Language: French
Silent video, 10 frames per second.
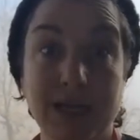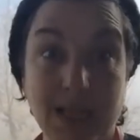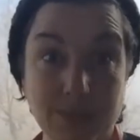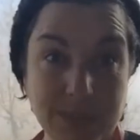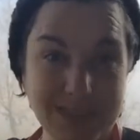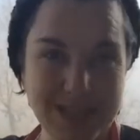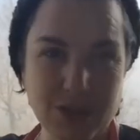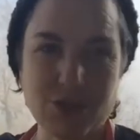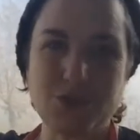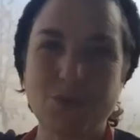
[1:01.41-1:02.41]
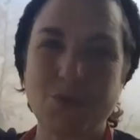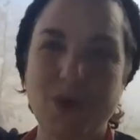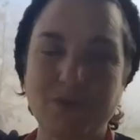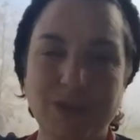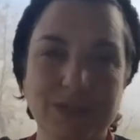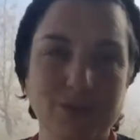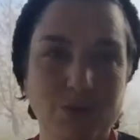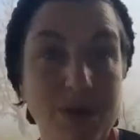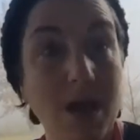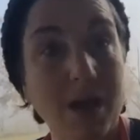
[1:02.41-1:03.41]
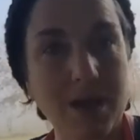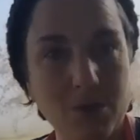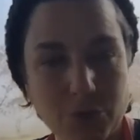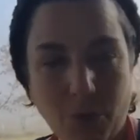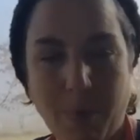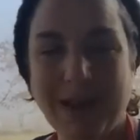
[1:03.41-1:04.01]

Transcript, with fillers: la méditation avec euh, Lara, on en